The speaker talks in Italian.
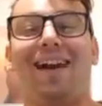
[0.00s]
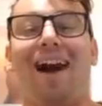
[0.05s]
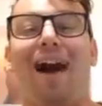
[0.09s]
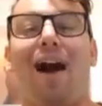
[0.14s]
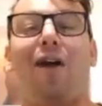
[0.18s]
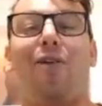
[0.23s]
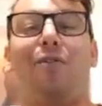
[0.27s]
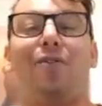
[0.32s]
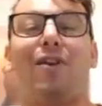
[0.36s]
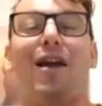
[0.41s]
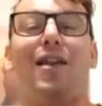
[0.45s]

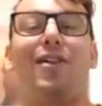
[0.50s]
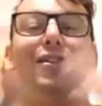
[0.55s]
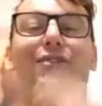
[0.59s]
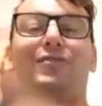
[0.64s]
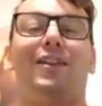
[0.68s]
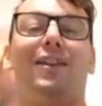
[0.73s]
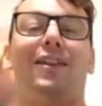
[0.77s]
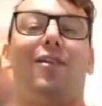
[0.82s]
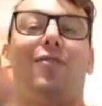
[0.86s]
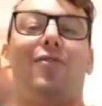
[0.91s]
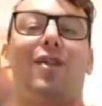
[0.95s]
Aurelio
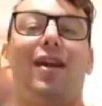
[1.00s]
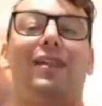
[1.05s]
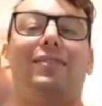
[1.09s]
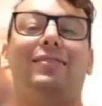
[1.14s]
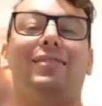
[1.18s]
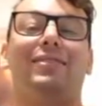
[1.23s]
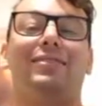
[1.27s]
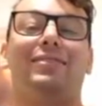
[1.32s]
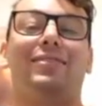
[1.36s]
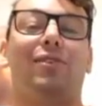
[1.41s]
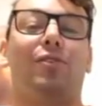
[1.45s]
De
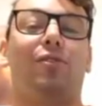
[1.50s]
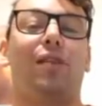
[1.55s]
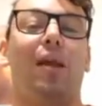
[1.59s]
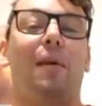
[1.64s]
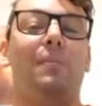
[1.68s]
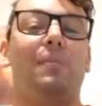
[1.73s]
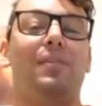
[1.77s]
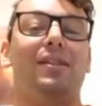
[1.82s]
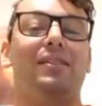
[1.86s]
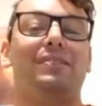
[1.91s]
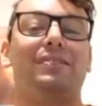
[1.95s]
Laurentiis, con
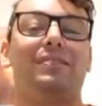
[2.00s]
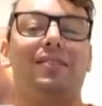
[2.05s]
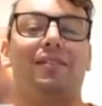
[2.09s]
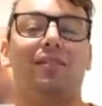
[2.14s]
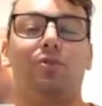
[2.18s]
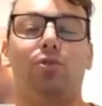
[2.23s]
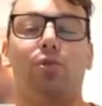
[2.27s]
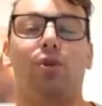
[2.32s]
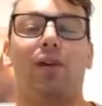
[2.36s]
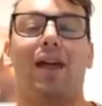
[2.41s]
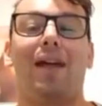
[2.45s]

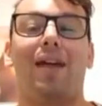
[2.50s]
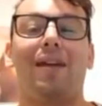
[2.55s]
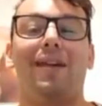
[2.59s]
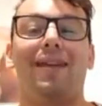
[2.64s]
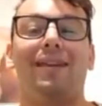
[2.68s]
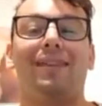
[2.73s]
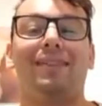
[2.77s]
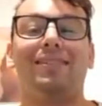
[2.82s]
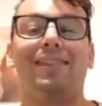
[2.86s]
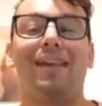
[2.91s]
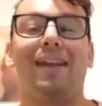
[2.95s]
l'amministratore
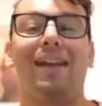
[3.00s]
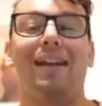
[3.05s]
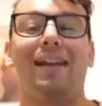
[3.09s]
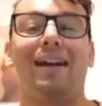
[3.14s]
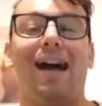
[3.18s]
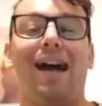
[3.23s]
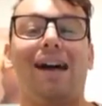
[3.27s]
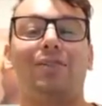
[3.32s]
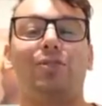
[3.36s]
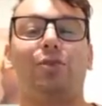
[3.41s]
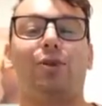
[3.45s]

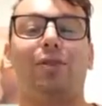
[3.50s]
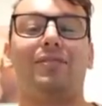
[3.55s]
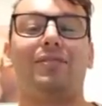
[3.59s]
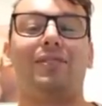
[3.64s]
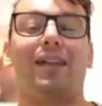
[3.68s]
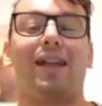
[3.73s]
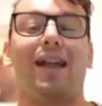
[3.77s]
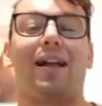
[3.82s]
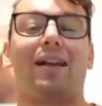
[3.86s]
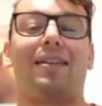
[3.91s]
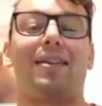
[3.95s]
delegato
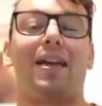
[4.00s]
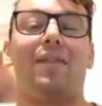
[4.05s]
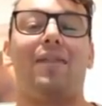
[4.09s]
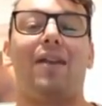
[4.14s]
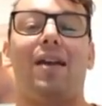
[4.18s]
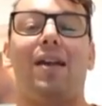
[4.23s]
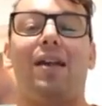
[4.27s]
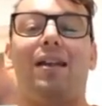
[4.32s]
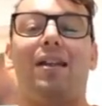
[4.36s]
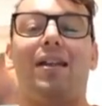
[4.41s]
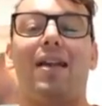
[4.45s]
Andrea
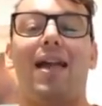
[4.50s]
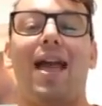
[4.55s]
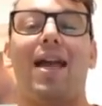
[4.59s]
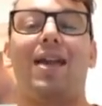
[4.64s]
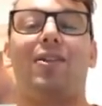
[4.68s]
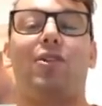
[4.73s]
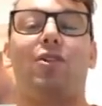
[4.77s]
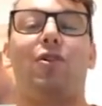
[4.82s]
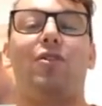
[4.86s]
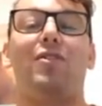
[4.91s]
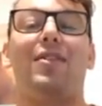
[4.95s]
Chiavelli e
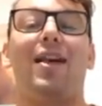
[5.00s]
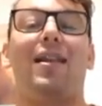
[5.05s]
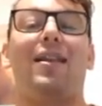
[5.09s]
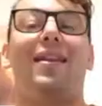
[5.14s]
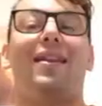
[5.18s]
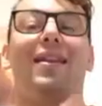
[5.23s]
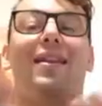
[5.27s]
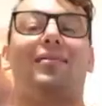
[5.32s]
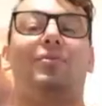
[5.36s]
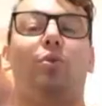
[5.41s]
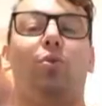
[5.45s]
con gli
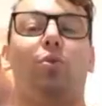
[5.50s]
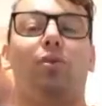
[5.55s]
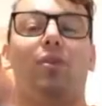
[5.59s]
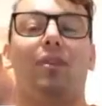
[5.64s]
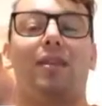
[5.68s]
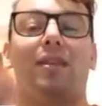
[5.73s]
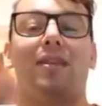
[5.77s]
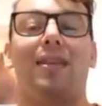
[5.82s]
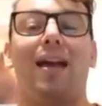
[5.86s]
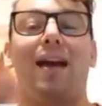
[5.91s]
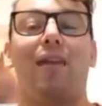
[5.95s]

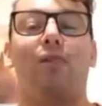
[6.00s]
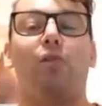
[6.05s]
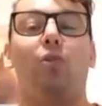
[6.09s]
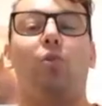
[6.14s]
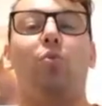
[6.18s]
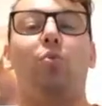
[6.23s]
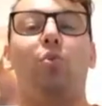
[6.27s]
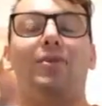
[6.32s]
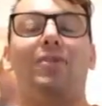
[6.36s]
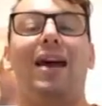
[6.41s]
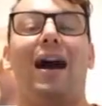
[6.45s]
allenatori che hanno
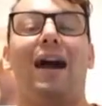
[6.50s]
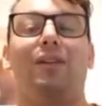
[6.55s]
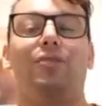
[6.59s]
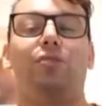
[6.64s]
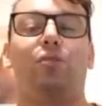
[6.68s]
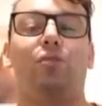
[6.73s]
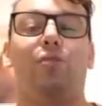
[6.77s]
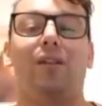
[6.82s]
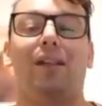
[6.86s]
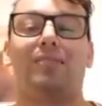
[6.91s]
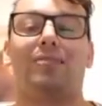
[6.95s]

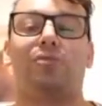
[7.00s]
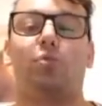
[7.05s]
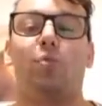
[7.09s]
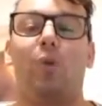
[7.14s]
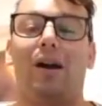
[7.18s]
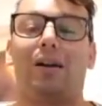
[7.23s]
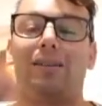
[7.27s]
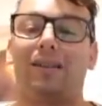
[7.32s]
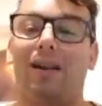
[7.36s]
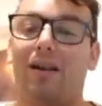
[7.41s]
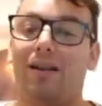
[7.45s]
guidato la
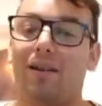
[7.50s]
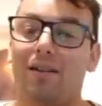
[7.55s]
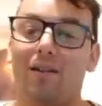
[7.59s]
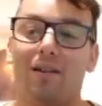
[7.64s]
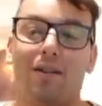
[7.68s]
squadra.